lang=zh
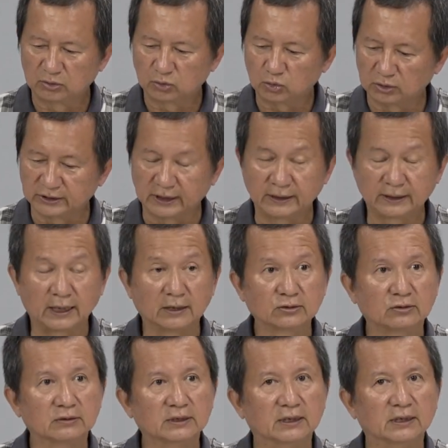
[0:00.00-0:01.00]
过程当
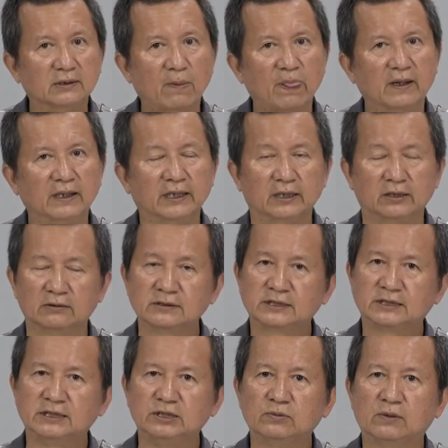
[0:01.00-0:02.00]
中呢，也都
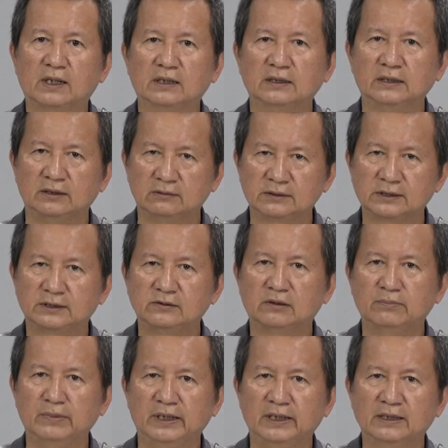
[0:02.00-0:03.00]
希望，也都希
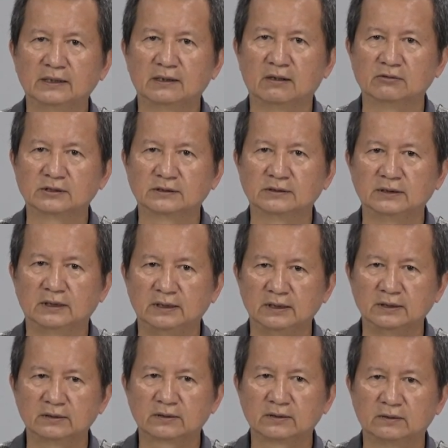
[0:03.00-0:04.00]
望每一个老师呢
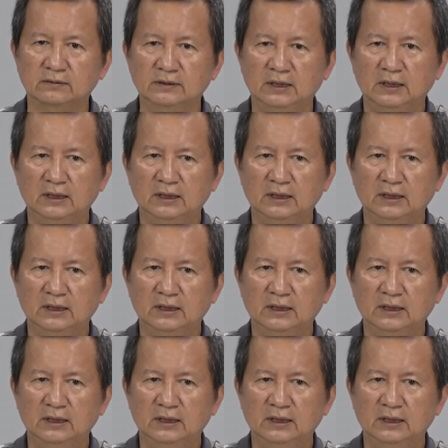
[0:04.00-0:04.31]
能够，